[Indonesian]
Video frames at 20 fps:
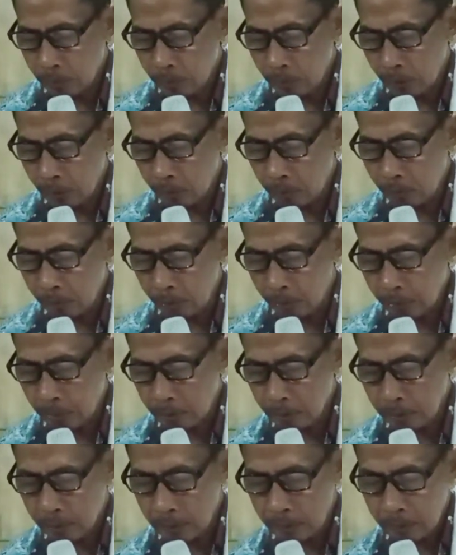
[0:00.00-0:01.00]
utowo
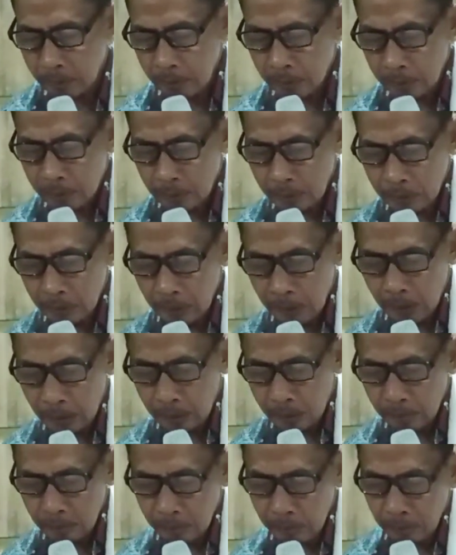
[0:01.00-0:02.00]

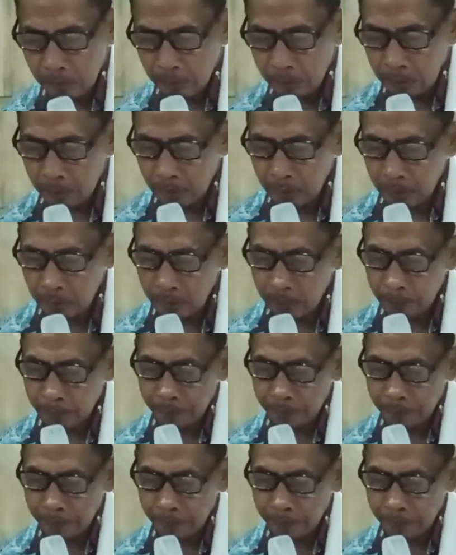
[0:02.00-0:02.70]
ya Allah